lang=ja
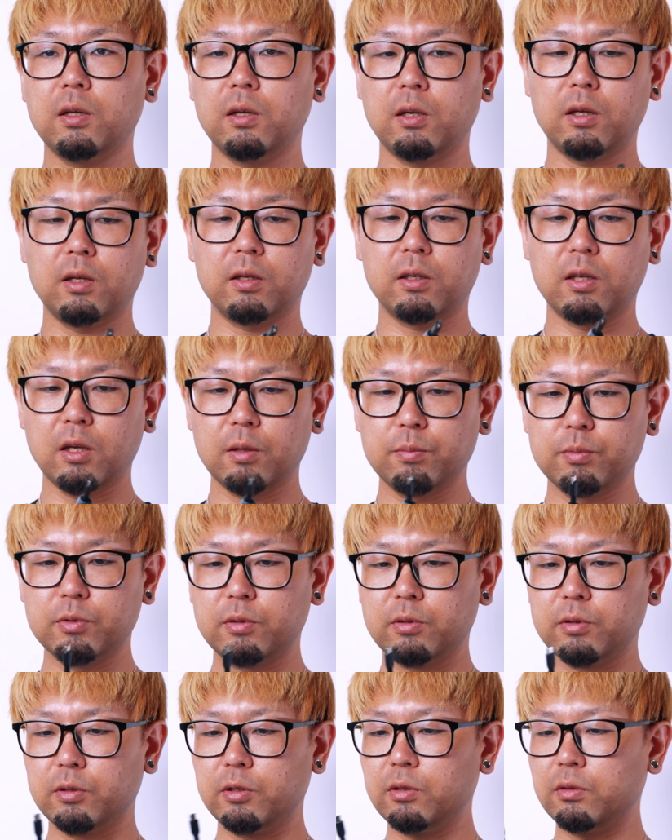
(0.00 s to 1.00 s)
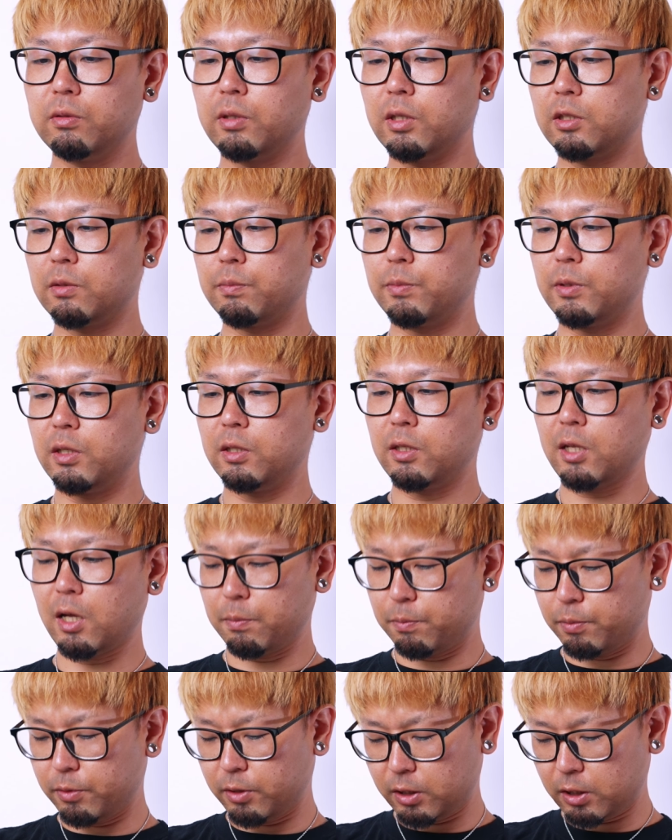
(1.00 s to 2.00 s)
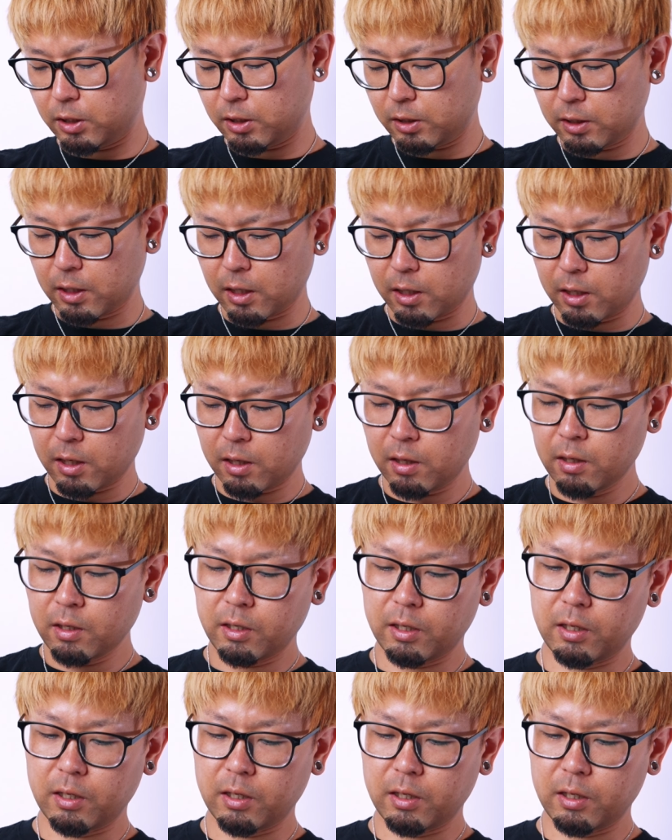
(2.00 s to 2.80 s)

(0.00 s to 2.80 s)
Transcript: えー、ケーブル USB Type-C から、